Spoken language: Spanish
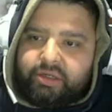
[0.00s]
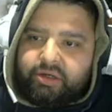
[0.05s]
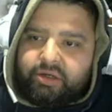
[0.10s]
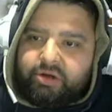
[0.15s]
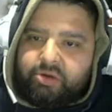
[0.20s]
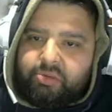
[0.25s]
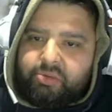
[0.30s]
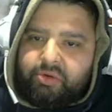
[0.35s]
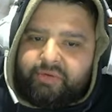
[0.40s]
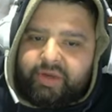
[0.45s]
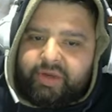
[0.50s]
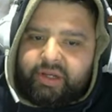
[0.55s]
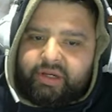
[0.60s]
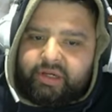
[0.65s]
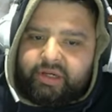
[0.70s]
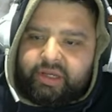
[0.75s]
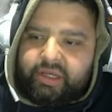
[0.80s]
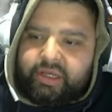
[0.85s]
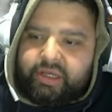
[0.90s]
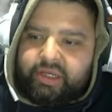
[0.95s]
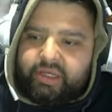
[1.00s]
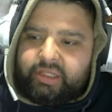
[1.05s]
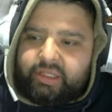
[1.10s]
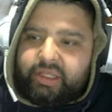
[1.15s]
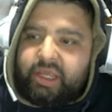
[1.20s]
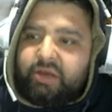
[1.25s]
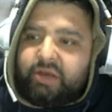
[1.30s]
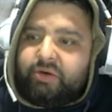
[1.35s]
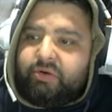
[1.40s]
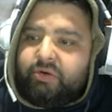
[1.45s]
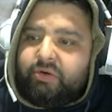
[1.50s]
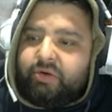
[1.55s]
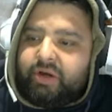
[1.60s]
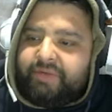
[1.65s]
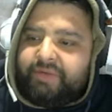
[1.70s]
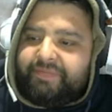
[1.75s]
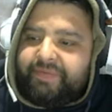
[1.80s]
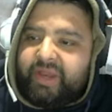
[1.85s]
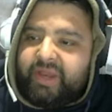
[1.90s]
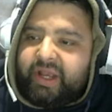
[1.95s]
como ven, eh,
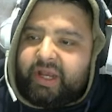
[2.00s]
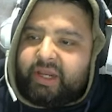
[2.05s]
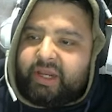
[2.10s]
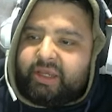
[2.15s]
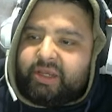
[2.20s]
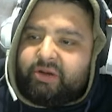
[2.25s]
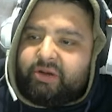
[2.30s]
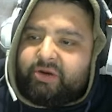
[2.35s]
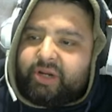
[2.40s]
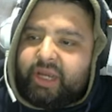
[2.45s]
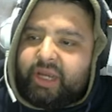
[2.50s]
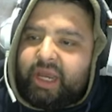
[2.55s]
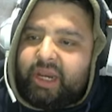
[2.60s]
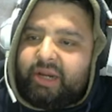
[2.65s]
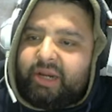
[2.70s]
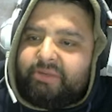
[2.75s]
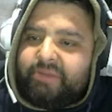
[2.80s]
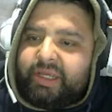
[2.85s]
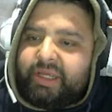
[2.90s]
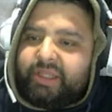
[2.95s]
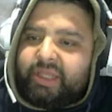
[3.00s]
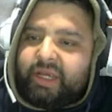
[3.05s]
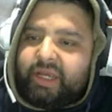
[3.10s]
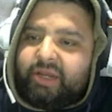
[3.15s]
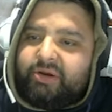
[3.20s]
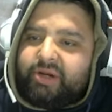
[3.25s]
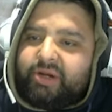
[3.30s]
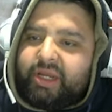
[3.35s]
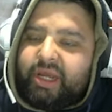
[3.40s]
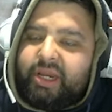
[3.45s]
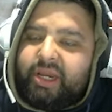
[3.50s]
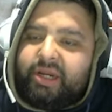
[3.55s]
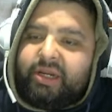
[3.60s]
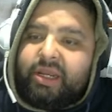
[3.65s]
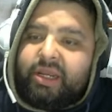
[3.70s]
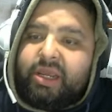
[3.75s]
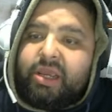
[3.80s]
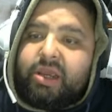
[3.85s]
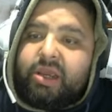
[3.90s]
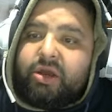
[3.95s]
tengo Faikal que lo regalan, Maita que lo regalan,
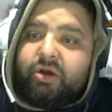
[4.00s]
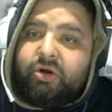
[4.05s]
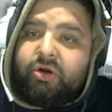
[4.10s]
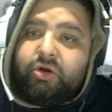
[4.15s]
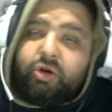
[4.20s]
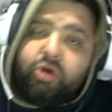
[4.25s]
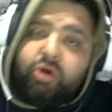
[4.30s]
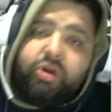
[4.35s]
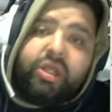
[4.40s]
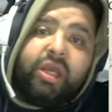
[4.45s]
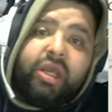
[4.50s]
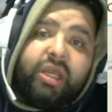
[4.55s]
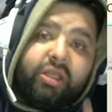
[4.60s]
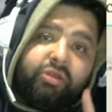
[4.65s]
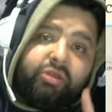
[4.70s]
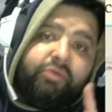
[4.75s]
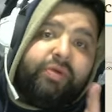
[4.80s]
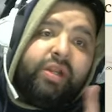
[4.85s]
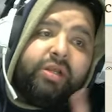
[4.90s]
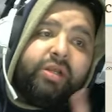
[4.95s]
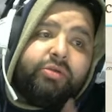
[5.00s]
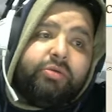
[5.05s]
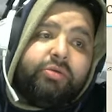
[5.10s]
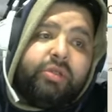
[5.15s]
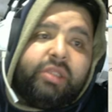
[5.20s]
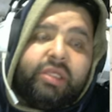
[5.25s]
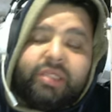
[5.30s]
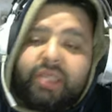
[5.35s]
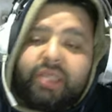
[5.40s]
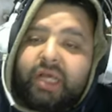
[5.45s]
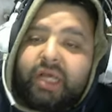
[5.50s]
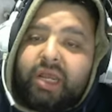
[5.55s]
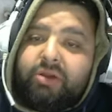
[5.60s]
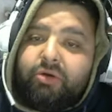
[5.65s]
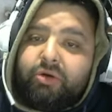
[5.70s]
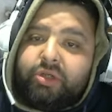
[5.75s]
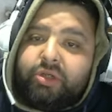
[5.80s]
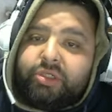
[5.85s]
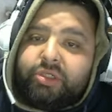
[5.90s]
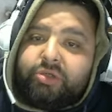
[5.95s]
Gloria que tuve la suerte de sacarlo
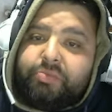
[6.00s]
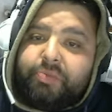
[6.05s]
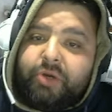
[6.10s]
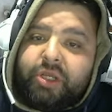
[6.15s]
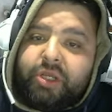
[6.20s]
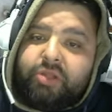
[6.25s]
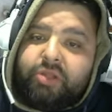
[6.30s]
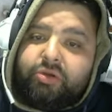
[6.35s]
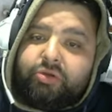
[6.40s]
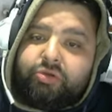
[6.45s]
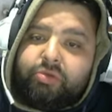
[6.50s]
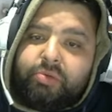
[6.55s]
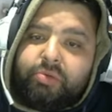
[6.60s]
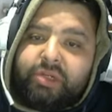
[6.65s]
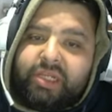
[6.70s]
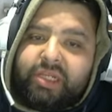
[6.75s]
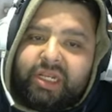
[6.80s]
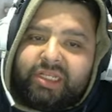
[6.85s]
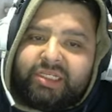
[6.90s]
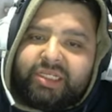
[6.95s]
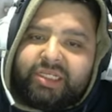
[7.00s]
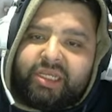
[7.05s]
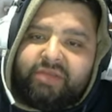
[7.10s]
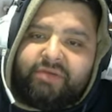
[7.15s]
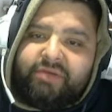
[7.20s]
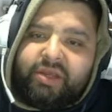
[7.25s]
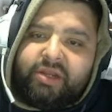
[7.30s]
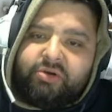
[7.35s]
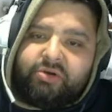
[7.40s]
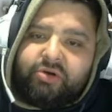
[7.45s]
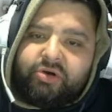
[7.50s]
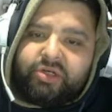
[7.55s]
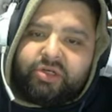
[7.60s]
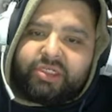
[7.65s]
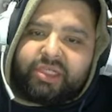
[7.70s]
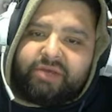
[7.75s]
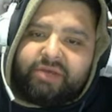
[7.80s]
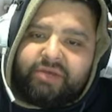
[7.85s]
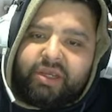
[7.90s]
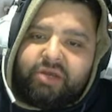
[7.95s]
con esos poquitos suman y el Xavier o
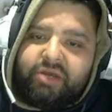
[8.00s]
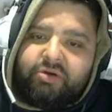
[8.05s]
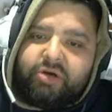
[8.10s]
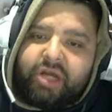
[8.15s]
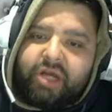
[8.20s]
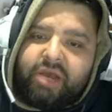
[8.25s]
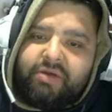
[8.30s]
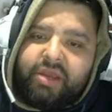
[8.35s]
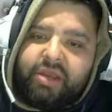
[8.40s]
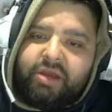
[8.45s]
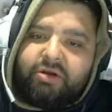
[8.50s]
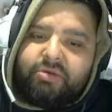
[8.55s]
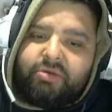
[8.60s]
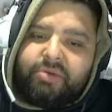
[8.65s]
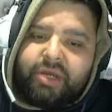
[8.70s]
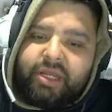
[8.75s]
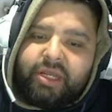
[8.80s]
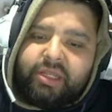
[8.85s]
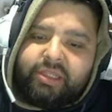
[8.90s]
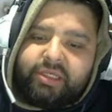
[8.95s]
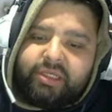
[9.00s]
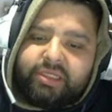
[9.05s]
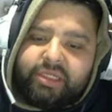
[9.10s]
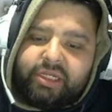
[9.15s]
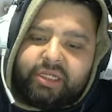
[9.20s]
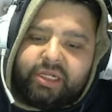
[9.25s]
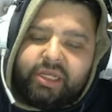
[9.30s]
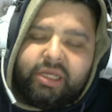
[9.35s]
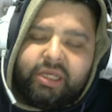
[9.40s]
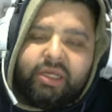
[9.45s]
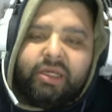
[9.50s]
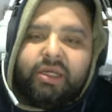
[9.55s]
Xavier o Javier, como quieran decirle,